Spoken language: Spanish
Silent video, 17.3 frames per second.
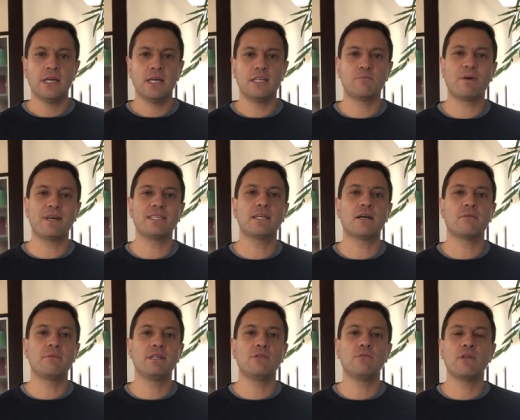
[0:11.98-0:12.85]
Es
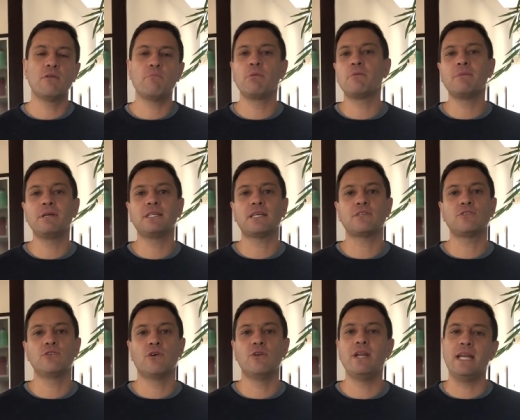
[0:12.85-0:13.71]
básicamente una
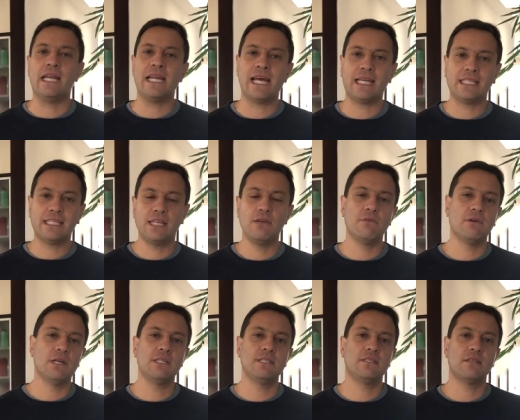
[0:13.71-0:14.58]
implementación
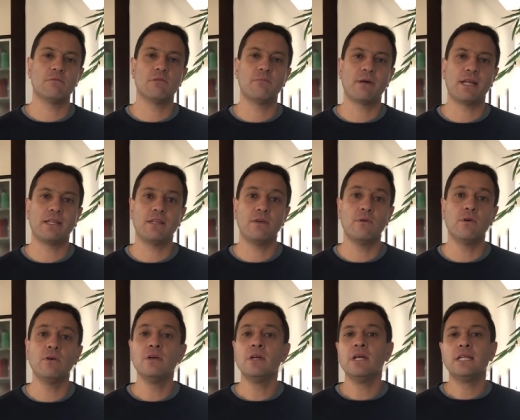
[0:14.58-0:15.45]
nativa del sistema
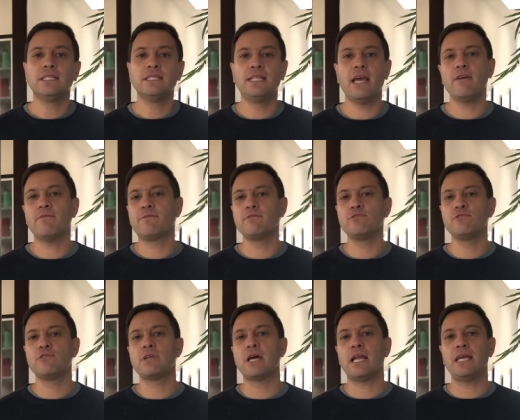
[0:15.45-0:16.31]
operativo de
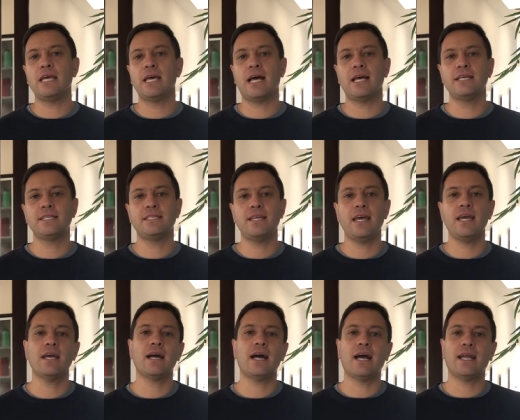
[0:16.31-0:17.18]
funcionalidades
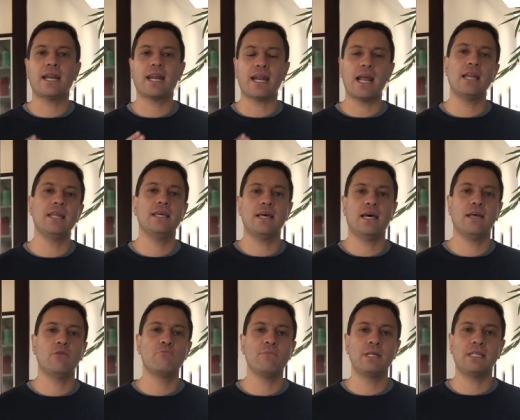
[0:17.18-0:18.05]
de
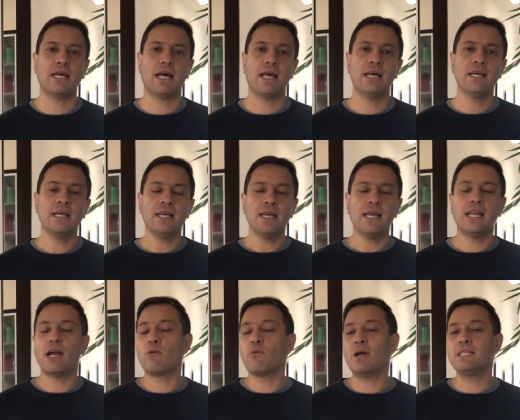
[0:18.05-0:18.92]
realidad aumentada,
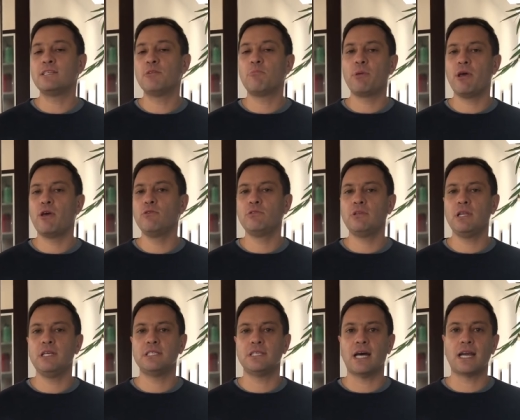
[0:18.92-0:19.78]
en la cual se puede
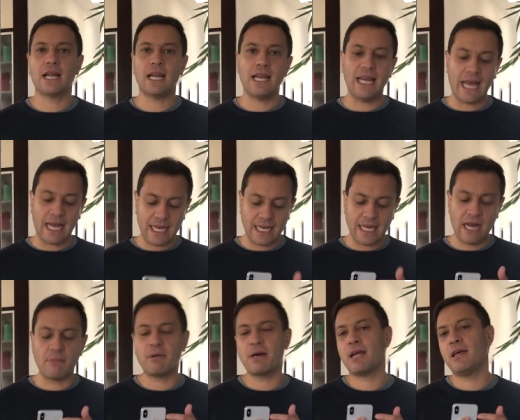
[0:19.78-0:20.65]
utilizar la
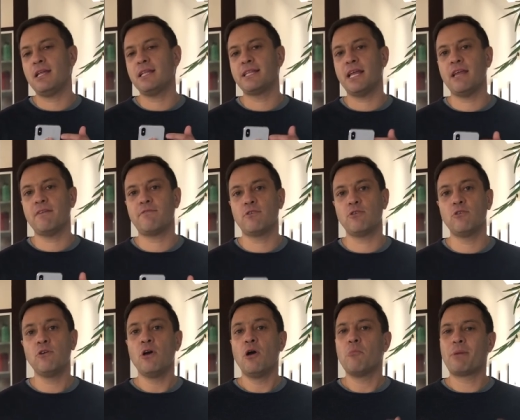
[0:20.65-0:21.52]
cámara del
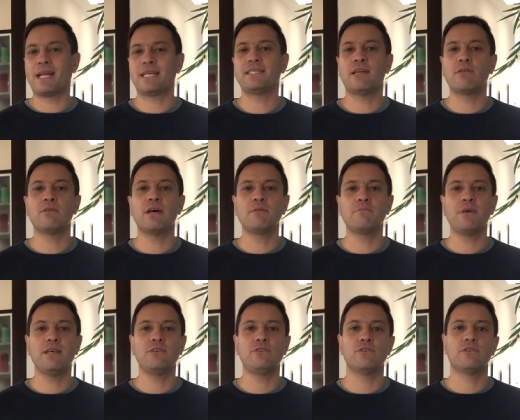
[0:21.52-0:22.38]
teléfono para hacer unas
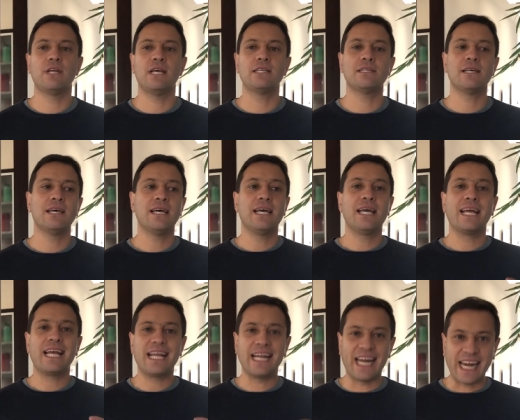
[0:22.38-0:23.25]
mediciones
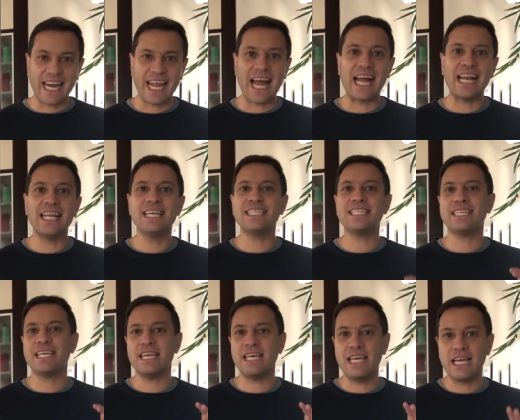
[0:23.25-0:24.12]

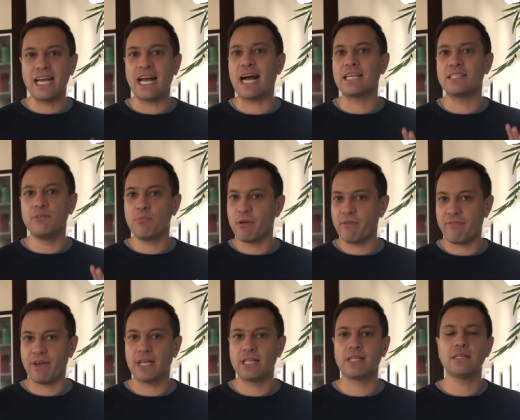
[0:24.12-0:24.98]
reales y casi
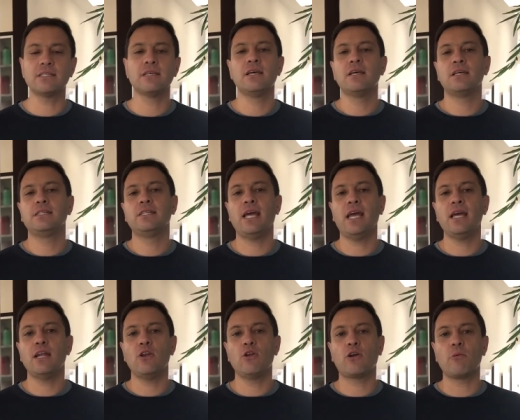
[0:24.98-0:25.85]
perfectas
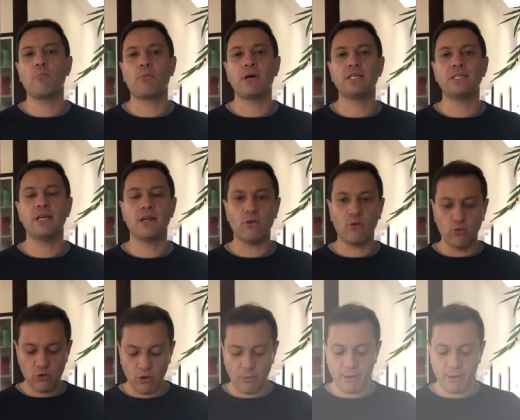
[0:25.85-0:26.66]
de lo que puede ser un